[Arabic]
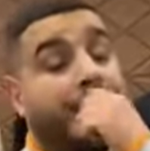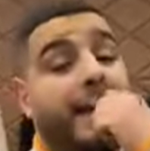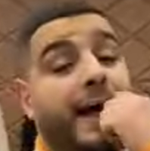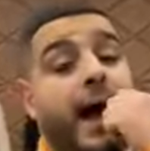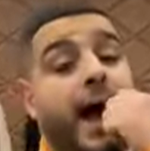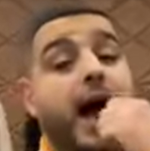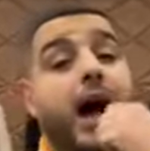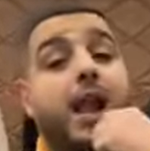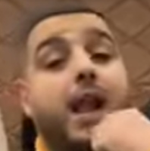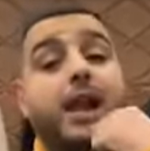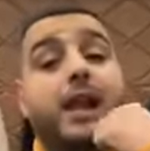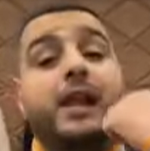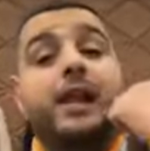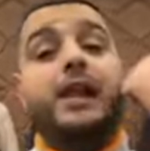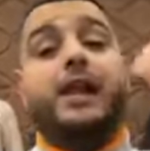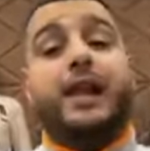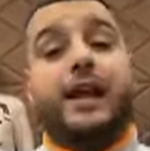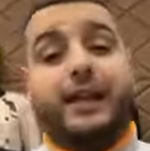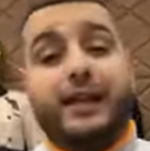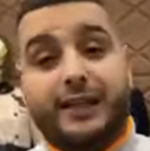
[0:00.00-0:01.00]

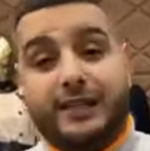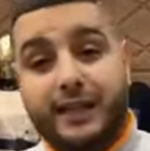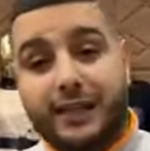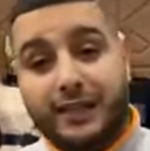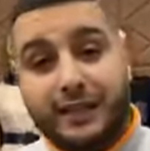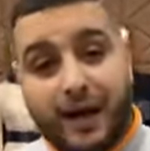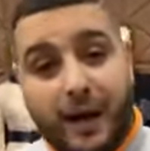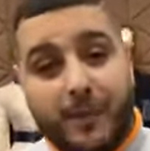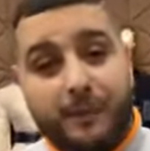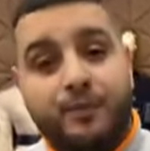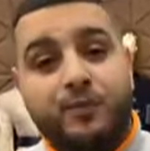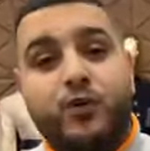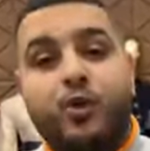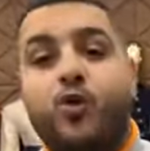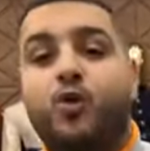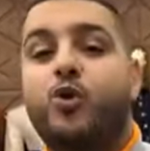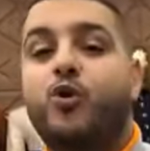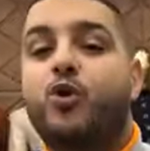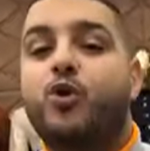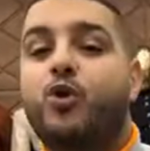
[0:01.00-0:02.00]
حلين لك يدينا
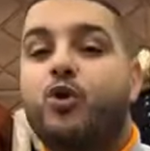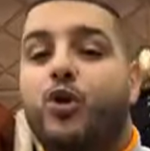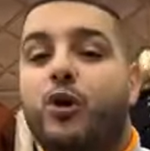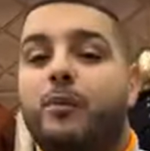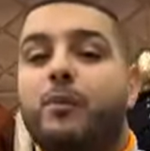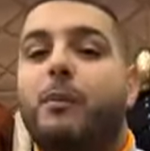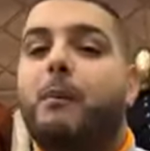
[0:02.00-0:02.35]
ونقول لكم